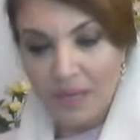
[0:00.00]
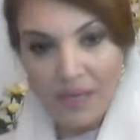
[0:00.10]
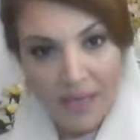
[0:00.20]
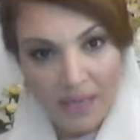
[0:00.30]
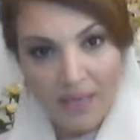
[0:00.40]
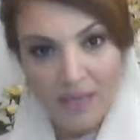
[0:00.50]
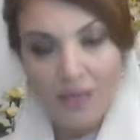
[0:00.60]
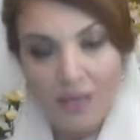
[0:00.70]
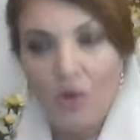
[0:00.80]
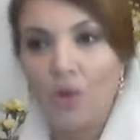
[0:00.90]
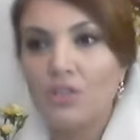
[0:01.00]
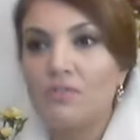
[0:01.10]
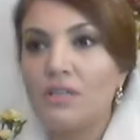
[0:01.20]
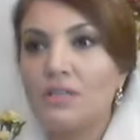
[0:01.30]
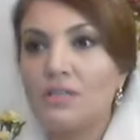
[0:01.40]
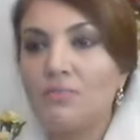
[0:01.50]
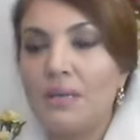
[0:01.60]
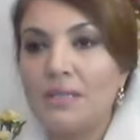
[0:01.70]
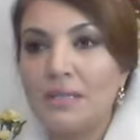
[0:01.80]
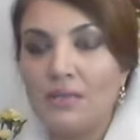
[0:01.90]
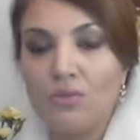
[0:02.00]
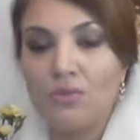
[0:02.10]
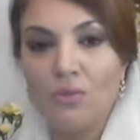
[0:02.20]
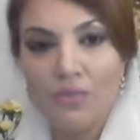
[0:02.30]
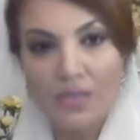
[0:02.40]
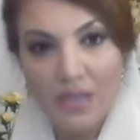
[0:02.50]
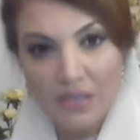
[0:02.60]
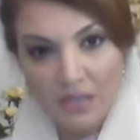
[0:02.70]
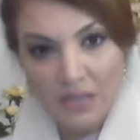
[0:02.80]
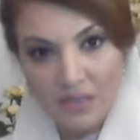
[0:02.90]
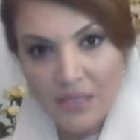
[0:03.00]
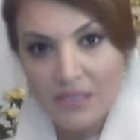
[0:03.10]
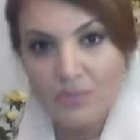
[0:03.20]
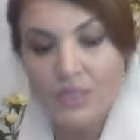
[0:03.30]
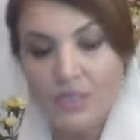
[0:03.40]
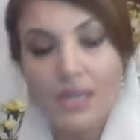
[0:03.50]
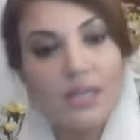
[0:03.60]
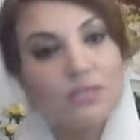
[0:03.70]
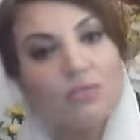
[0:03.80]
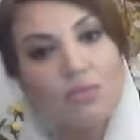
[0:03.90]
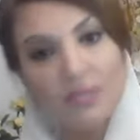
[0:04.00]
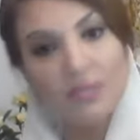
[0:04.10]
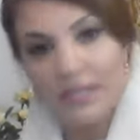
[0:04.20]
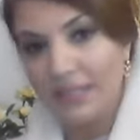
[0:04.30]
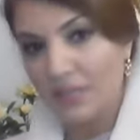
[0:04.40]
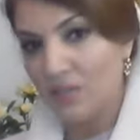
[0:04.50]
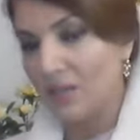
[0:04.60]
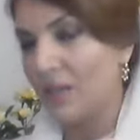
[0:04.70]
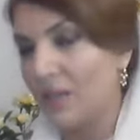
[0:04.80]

है और चीफ जस्टिस पाकिस्तान को दरखास्त डाली हुई है कि इसको देख लीजिए